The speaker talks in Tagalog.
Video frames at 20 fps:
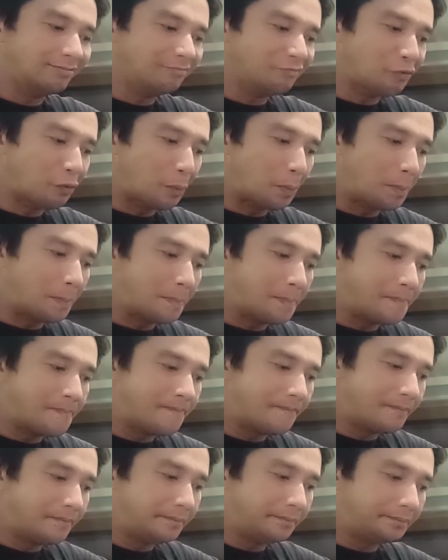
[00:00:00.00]
Oh, wait
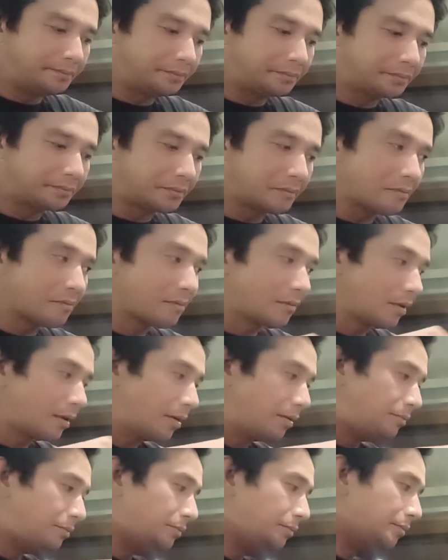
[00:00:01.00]
lang.
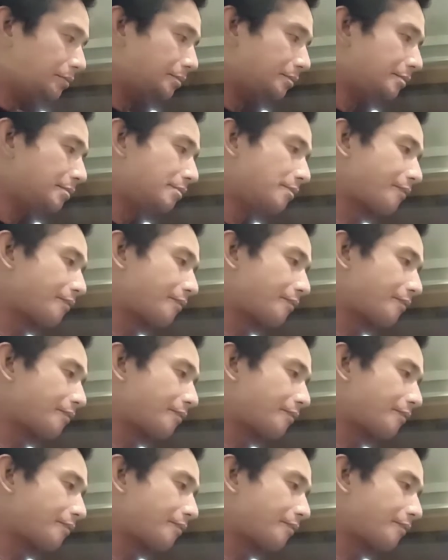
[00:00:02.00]
Yan,